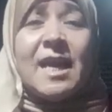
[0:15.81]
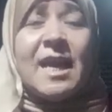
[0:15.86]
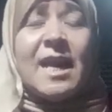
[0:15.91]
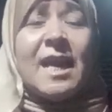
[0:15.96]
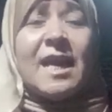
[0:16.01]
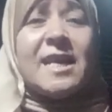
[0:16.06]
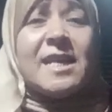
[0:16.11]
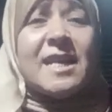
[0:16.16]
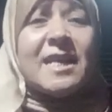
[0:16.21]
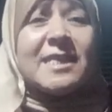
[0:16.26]

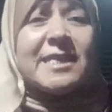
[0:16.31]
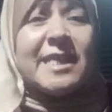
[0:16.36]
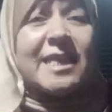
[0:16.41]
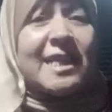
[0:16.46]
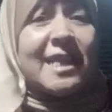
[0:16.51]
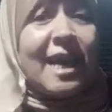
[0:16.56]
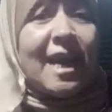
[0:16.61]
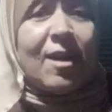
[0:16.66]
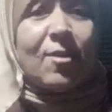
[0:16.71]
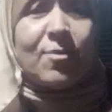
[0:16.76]
الناس
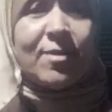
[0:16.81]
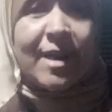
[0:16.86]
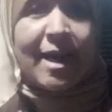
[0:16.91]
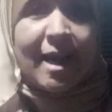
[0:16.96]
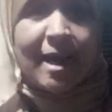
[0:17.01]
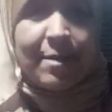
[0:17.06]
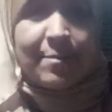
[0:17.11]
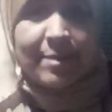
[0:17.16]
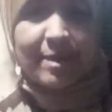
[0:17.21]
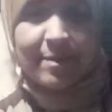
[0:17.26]
اللي هاوية
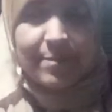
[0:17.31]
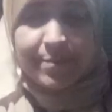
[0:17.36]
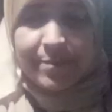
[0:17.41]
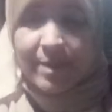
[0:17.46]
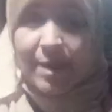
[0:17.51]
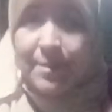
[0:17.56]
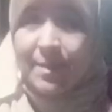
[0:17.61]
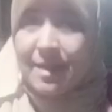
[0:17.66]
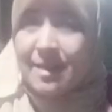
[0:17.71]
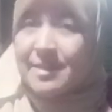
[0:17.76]
حمام
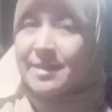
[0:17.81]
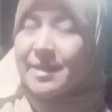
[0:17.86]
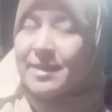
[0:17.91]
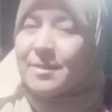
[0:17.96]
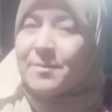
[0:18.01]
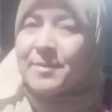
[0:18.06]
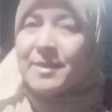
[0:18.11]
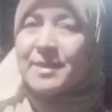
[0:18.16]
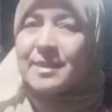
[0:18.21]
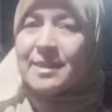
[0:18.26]
طبعا
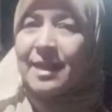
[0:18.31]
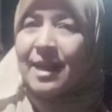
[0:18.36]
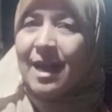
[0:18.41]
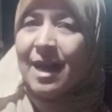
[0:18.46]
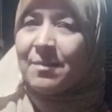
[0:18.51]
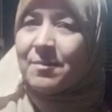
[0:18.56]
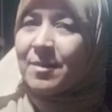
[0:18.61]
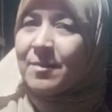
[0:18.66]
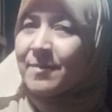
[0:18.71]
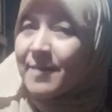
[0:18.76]
تربية
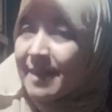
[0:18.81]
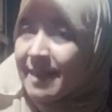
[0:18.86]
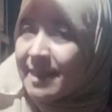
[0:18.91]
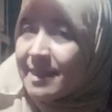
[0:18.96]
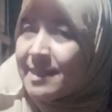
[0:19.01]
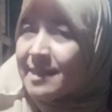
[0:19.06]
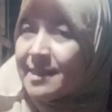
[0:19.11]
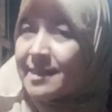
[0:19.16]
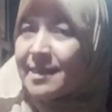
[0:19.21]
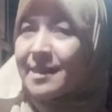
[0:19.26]
الحمام
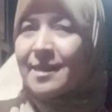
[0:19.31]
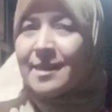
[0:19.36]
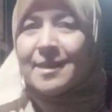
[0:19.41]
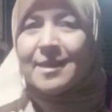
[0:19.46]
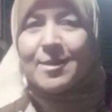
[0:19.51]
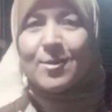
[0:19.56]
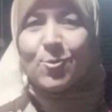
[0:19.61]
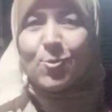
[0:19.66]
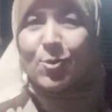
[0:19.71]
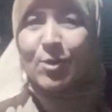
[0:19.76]
عز
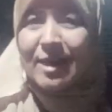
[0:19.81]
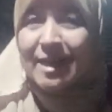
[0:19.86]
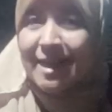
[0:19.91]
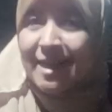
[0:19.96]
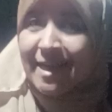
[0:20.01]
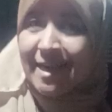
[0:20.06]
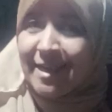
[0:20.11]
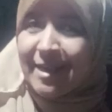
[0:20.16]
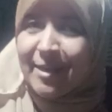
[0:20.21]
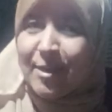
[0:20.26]

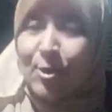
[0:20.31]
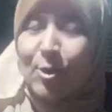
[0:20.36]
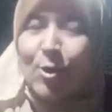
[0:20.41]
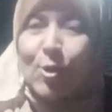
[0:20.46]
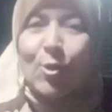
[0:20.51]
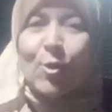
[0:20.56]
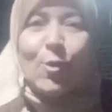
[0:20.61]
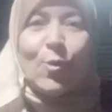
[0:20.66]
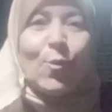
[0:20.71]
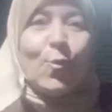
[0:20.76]
وخير
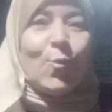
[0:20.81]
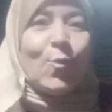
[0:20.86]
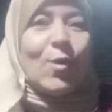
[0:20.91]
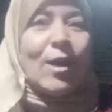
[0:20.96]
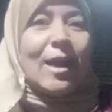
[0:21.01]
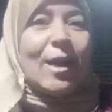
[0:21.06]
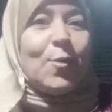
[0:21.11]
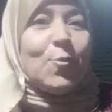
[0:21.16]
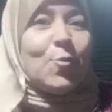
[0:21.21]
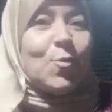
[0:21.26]

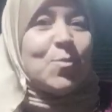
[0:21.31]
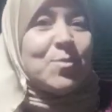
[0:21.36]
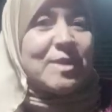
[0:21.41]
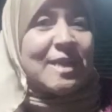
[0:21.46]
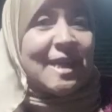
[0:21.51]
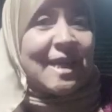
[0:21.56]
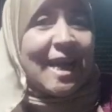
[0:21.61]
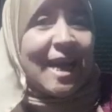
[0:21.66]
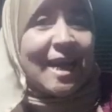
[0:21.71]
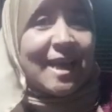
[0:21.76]
و... ومن
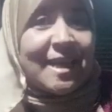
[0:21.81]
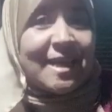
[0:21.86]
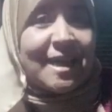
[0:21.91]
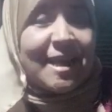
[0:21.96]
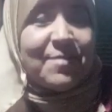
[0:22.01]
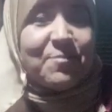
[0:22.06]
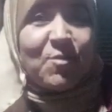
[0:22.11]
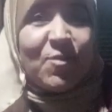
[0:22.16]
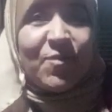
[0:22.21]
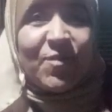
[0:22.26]
الأكلة
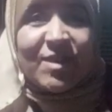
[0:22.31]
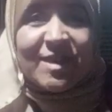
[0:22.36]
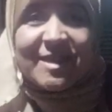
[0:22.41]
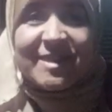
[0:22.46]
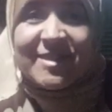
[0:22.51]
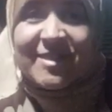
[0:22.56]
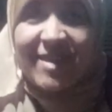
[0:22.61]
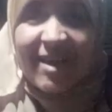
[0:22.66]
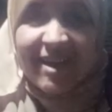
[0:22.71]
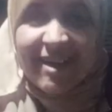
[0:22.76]

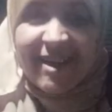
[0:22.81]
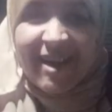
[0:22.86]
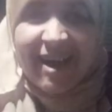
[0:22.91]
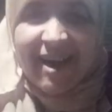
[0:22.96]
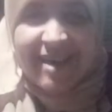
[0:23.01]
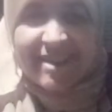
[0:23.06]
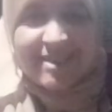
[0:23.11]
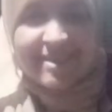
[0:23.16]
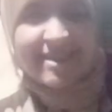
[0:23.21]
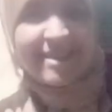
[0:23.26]
المفضلة
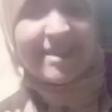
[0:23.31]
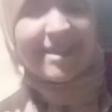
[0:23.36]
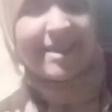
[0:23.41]
عندنا